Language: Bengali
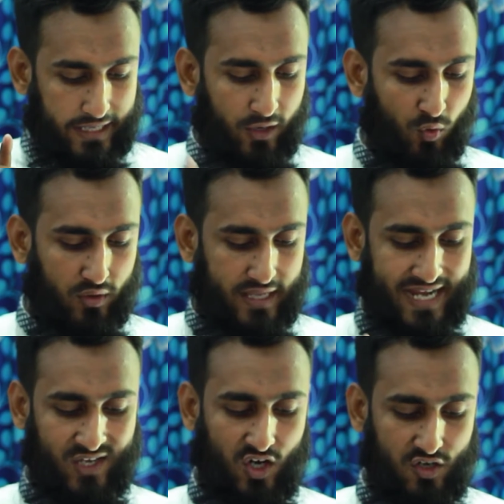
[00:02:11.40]
ইউ
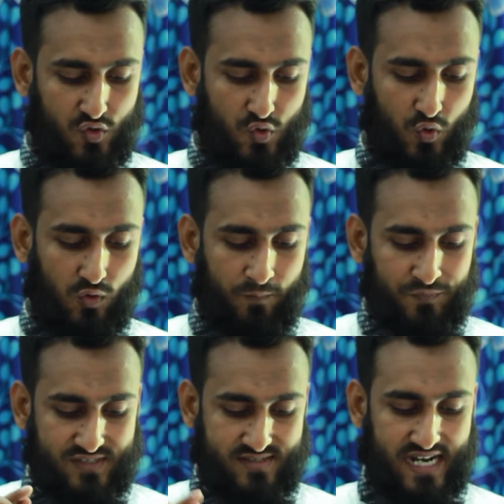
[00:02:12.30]
ক্যান নট ডু
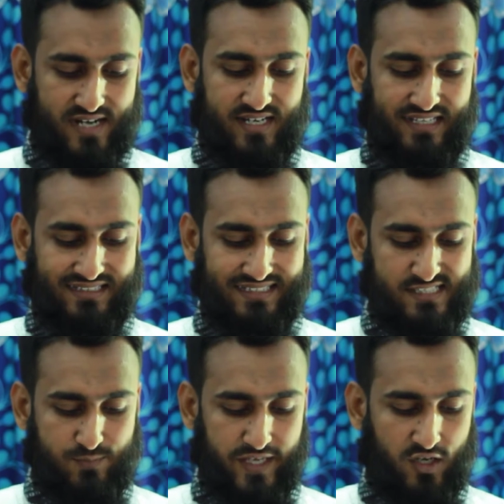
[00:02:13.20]
সার্টেন
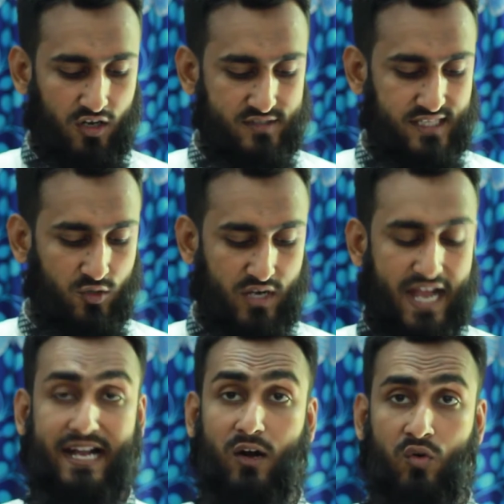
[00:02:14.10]
দিস বিকজ ইউর
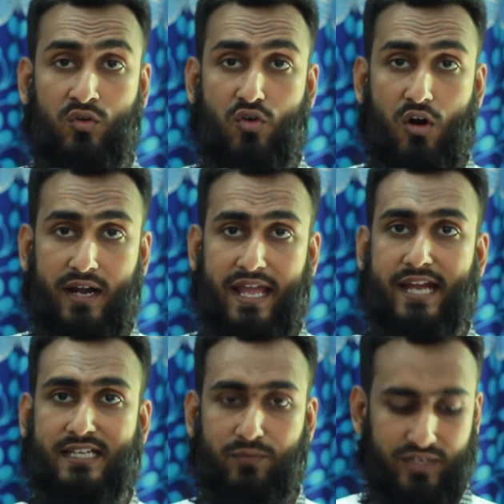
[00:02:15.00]
অ্যাকাউন্ট অর
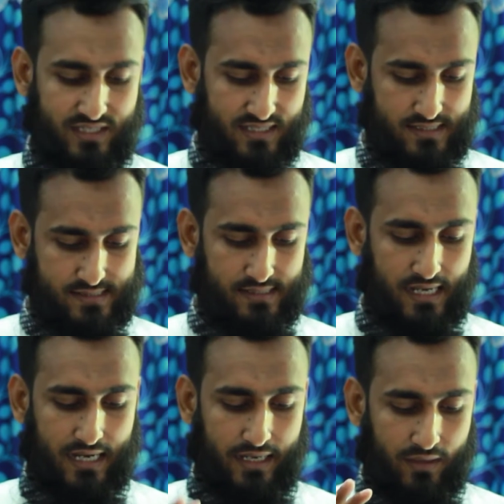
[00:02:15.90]
অ্যাক্টিভিটিস
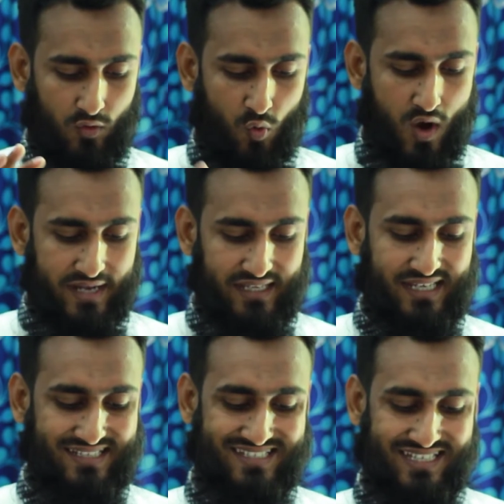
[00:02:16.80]
ওয়ান
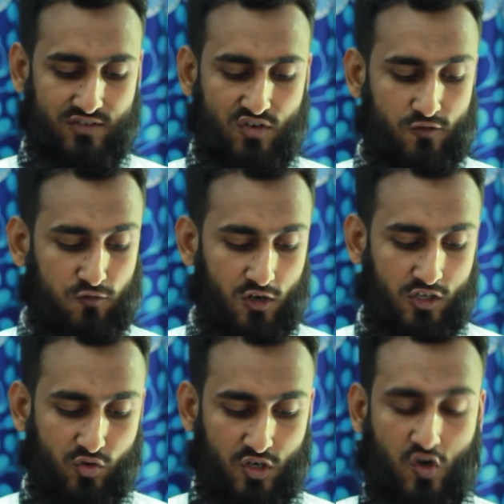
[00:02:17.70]
ইট ডিড নট
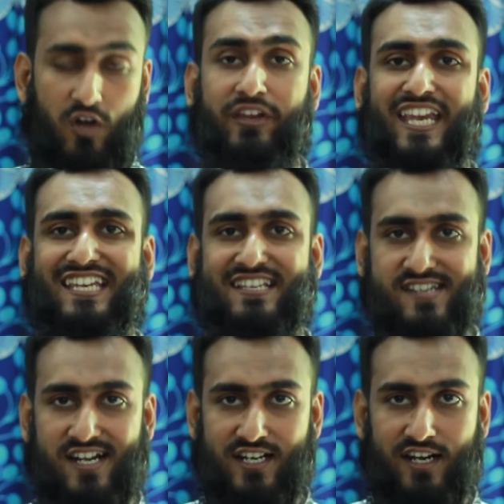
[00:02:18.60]
ফলো ইউর কমিউনিটি
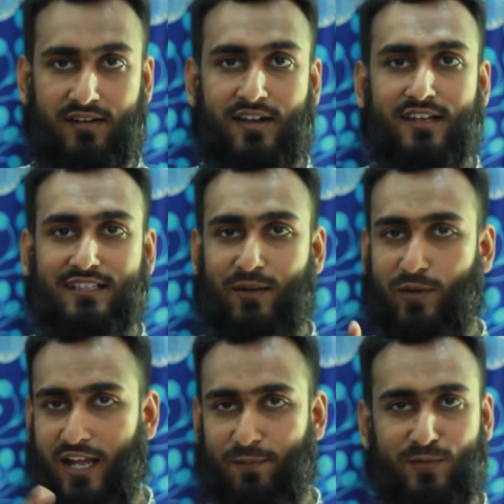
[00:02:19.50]
স্ট্যান্ডার্ড তার
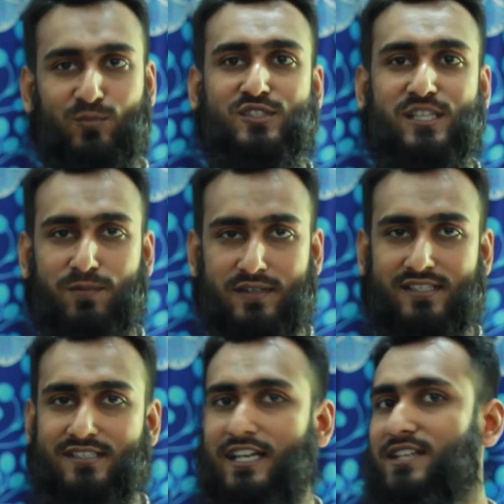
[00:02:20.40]
মানে আপনি বুঝতে
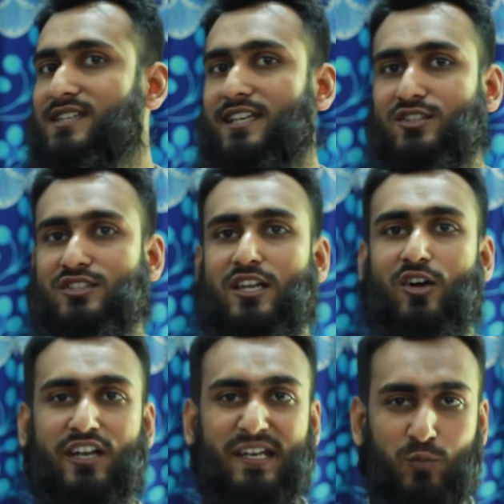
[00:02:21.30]
পারছেন যারা শিক্ষিত তারা
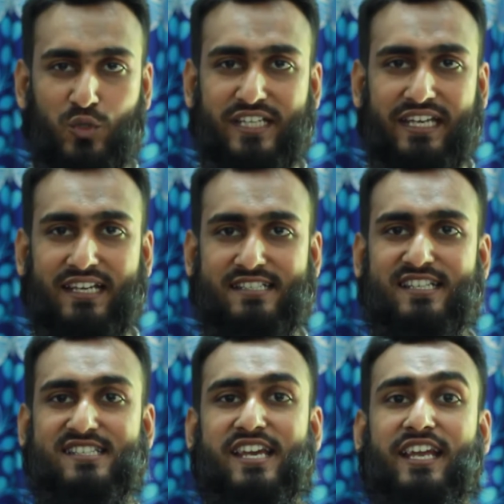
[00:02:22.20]
অলরেডি বুঝেই
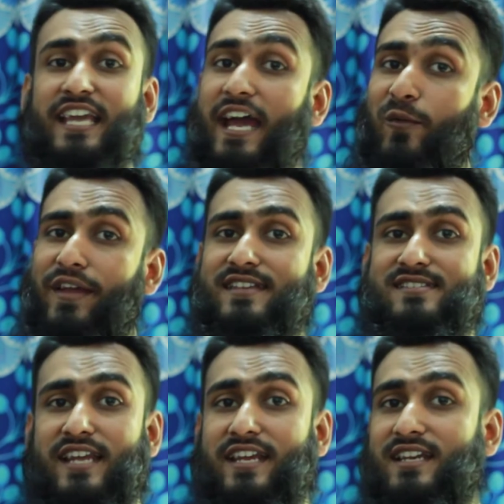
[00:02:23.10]
গিয়েছেন যে কেন এই
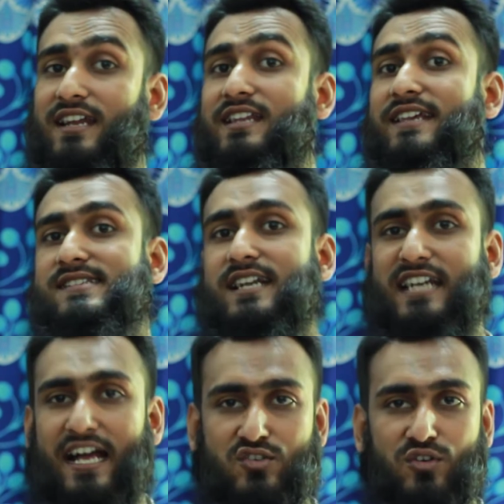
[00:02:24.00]
স্ট্রাইকটা
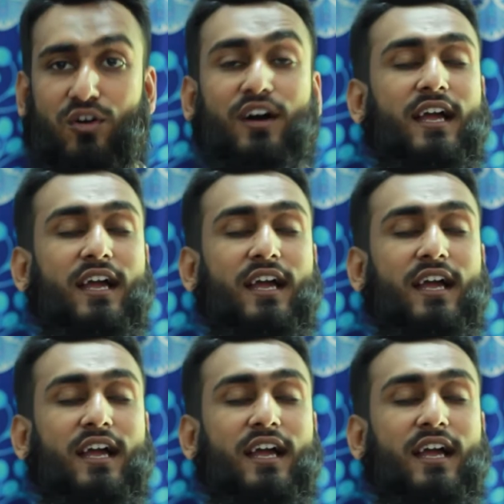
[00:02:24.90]
রিস্ট্রাইকটা আসলো